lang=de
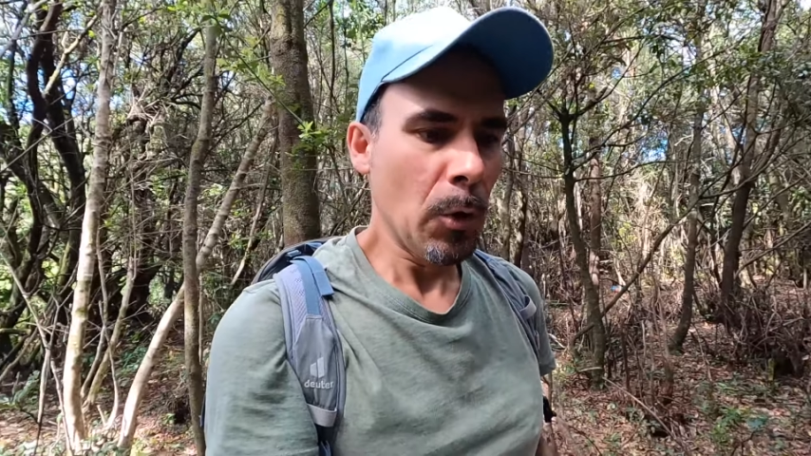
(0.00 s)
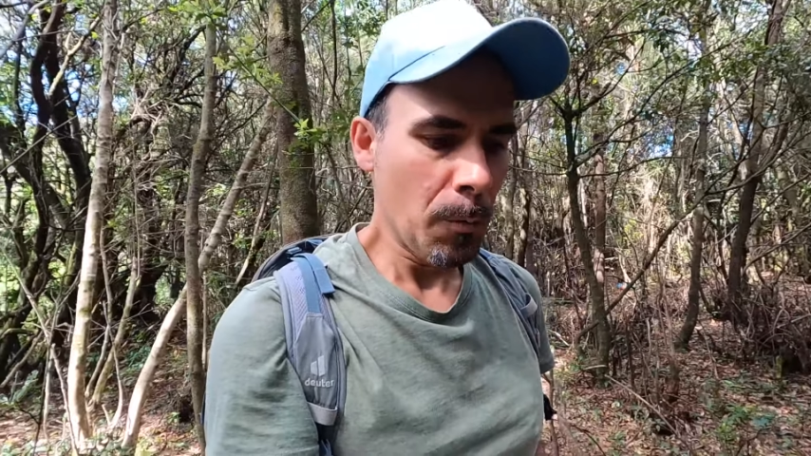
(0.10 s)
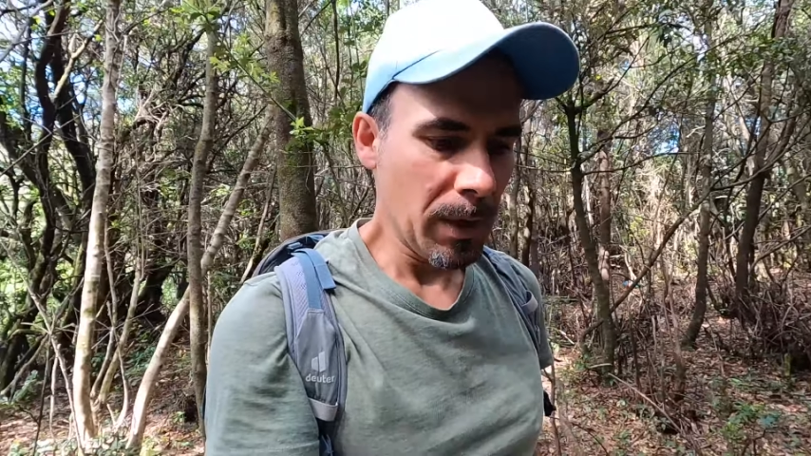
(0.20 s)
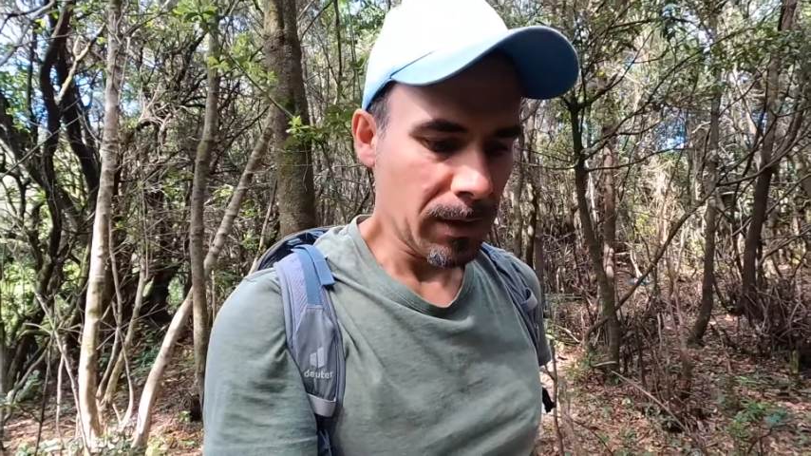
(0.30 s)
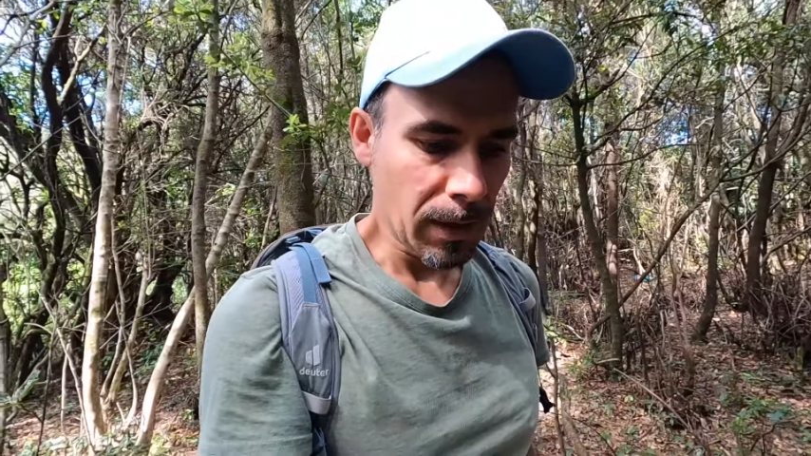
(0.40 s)

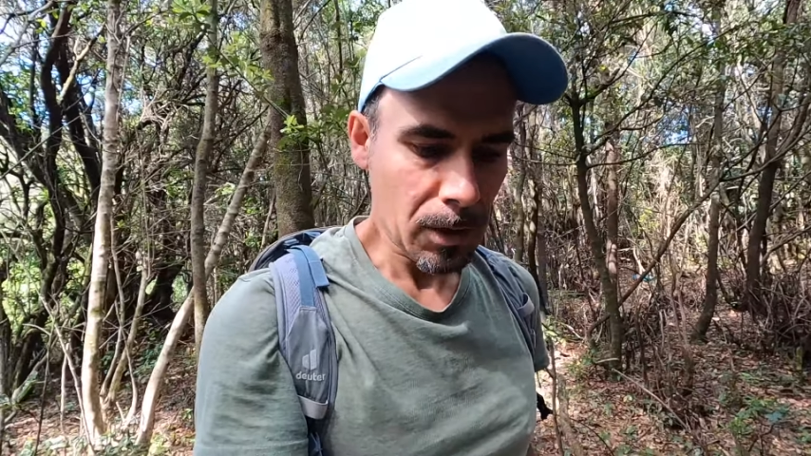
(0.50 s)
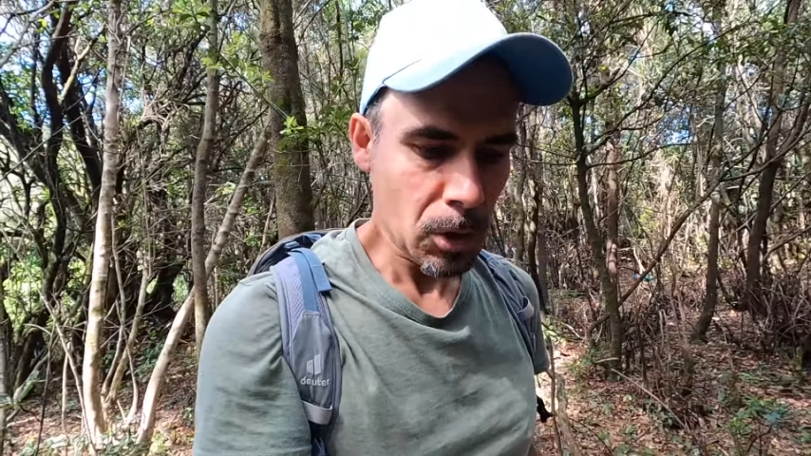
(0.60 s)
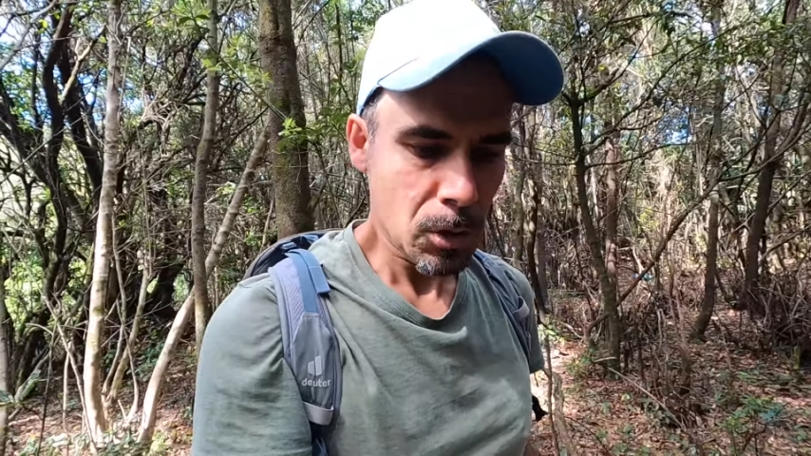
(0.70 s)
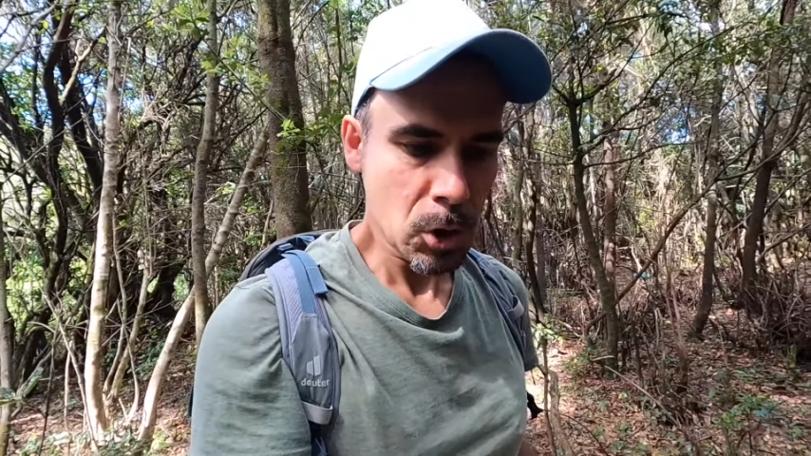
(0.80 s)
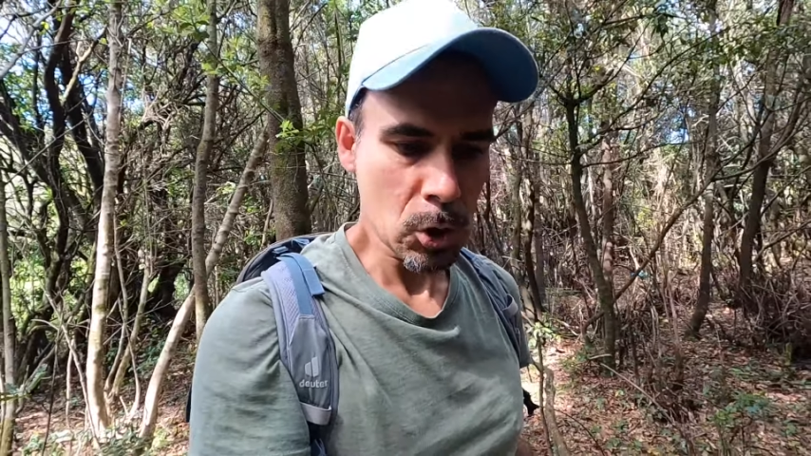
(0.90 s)
Und bin dann da
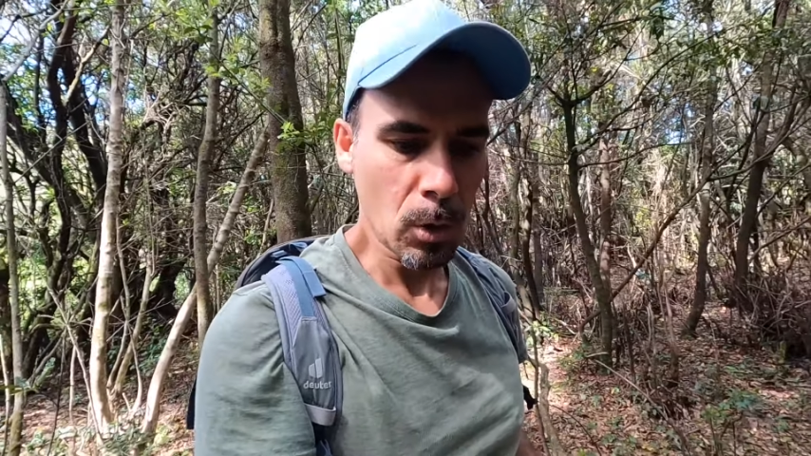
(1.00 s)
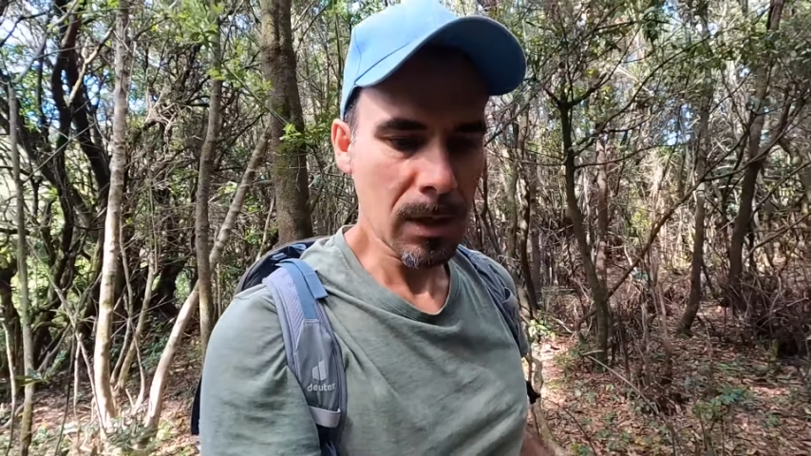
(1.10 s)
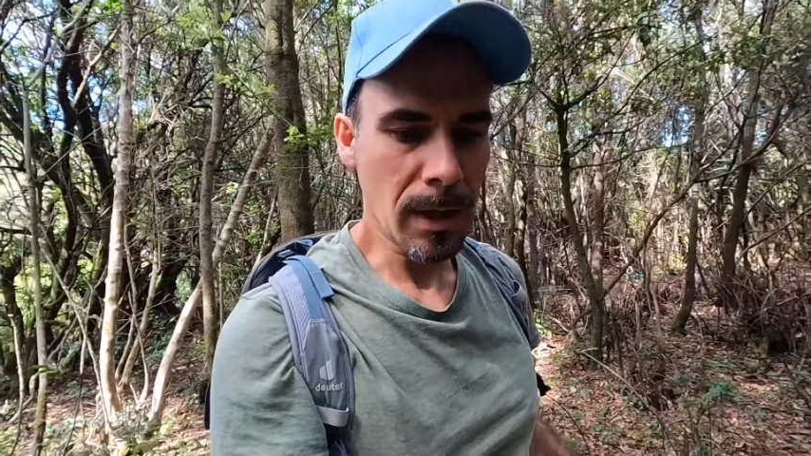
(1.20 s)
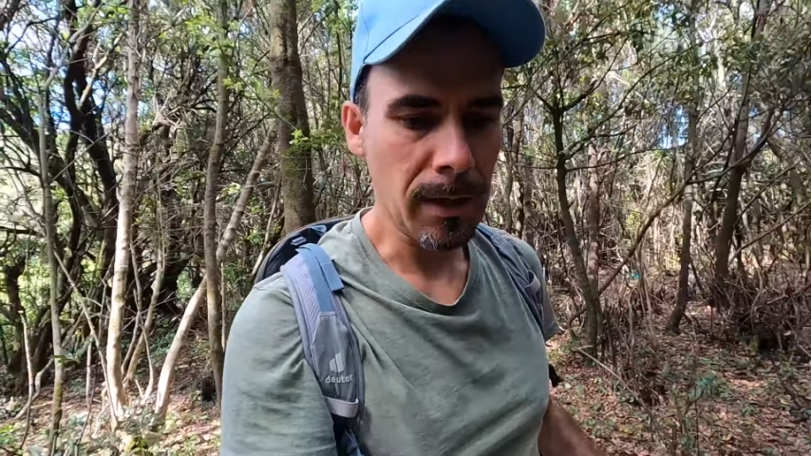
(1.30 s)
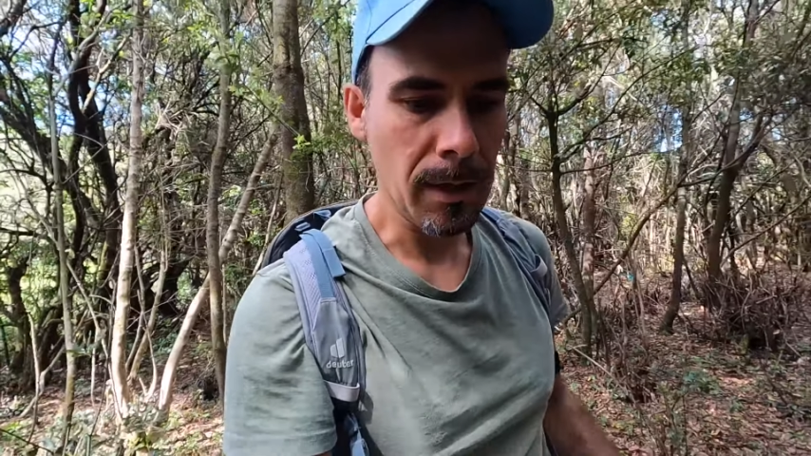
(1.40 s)

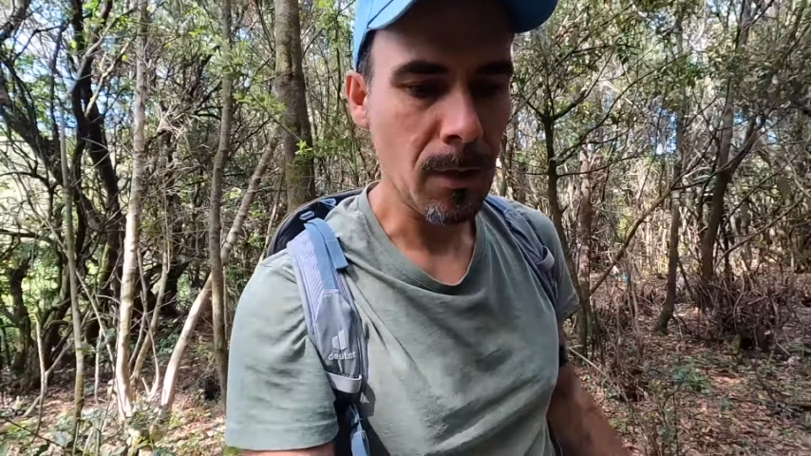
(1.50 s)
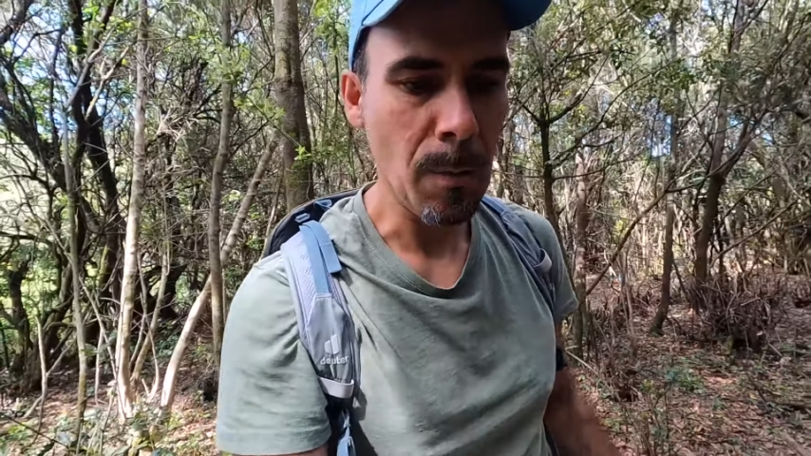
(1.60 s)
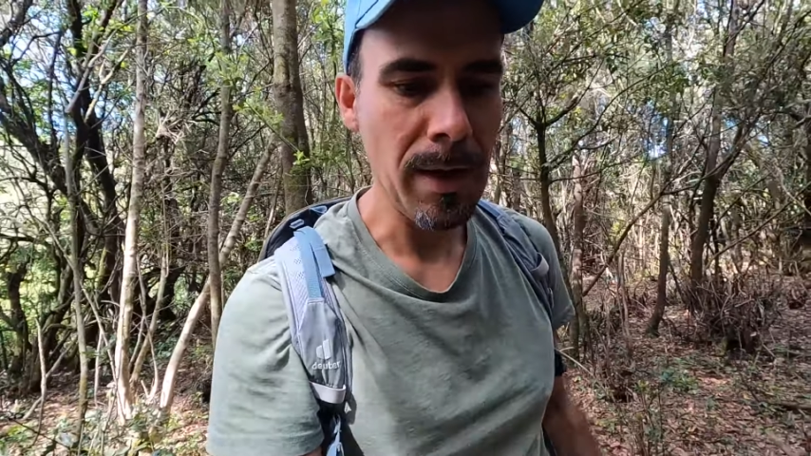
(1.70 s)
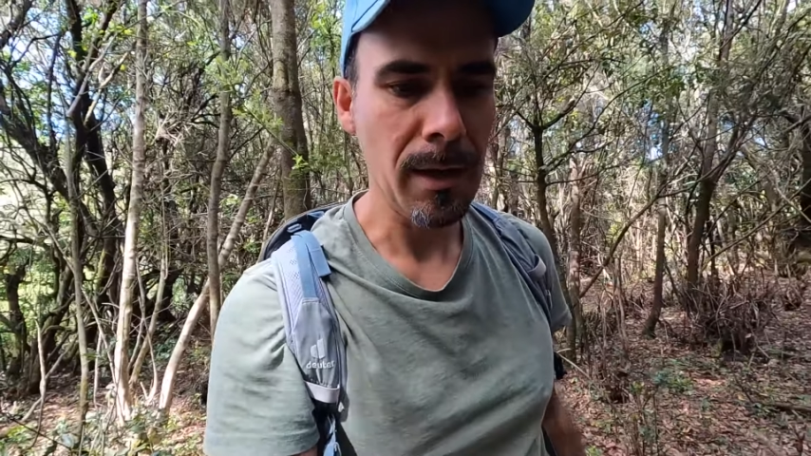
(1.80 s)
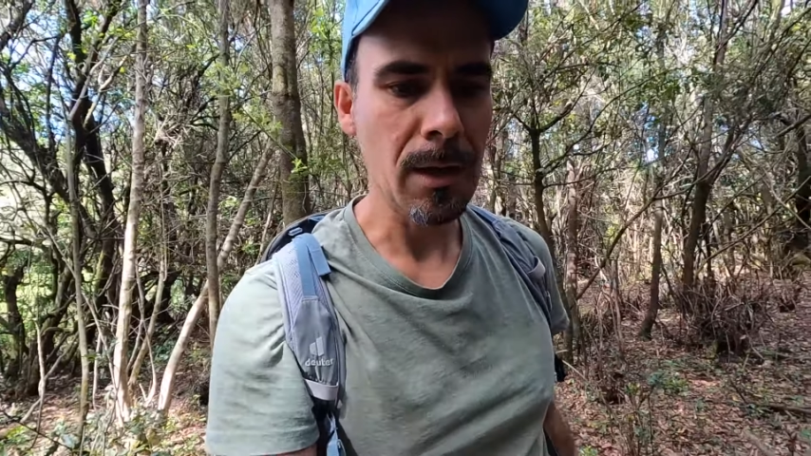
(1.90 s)
stundenlang
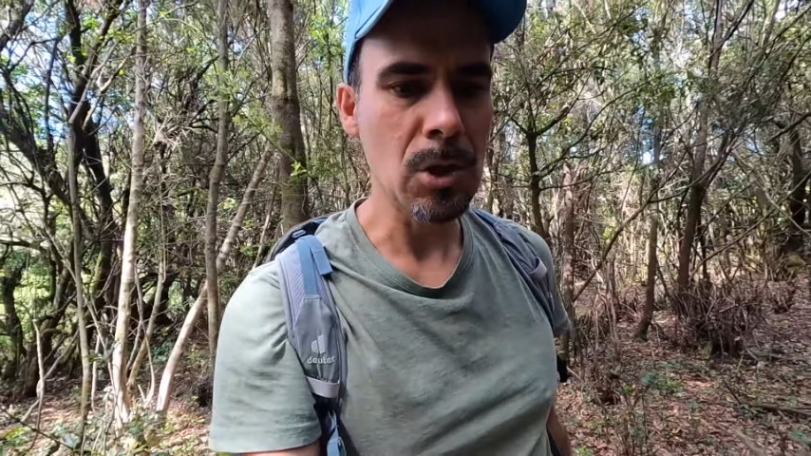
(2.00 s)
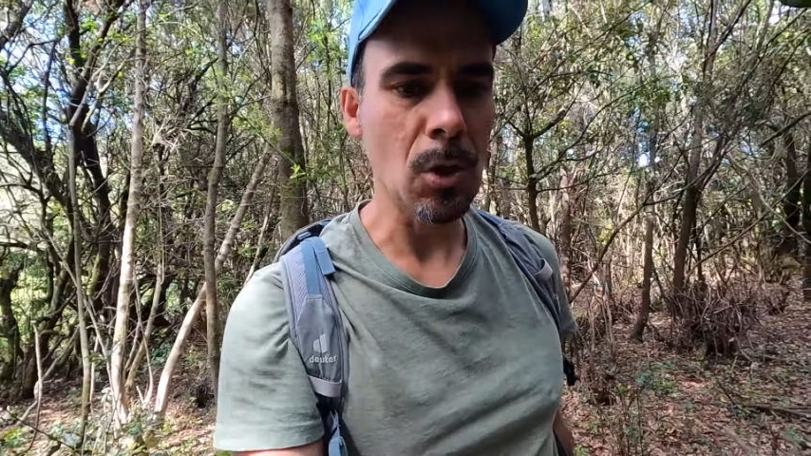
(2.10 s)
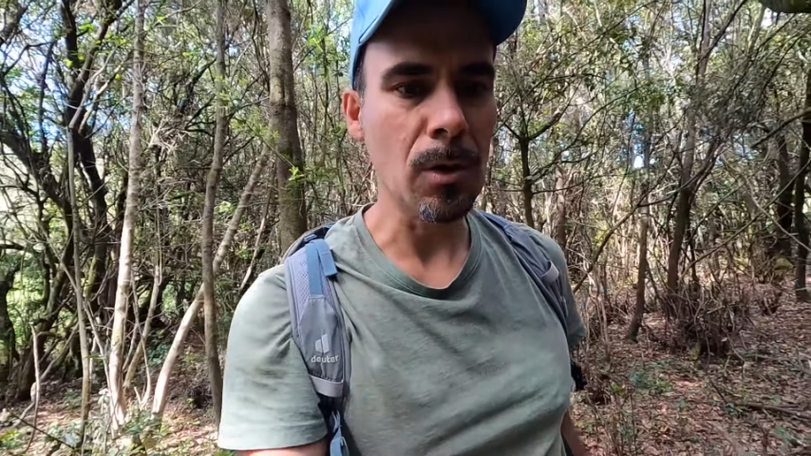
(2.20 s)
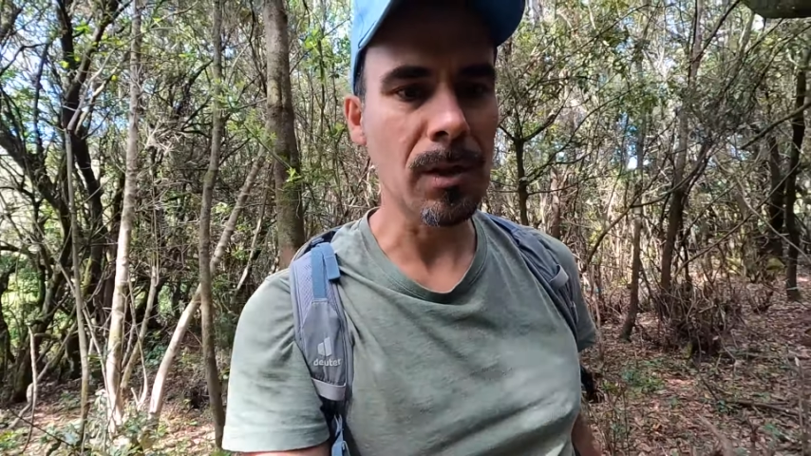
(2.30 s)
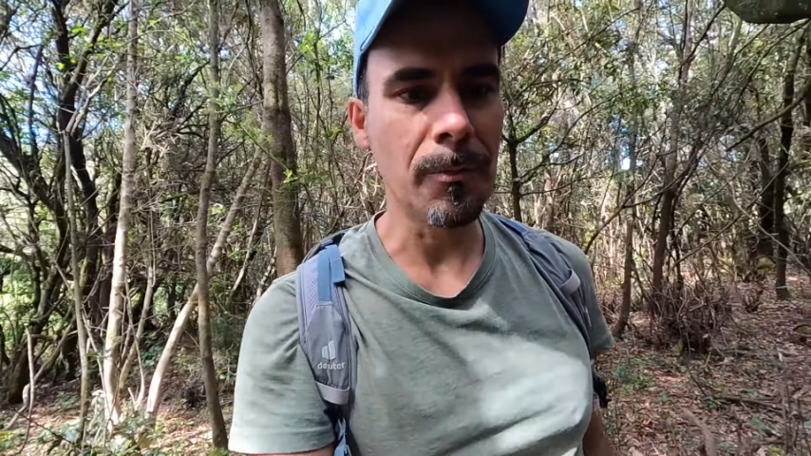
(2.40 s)
umhergejoggt,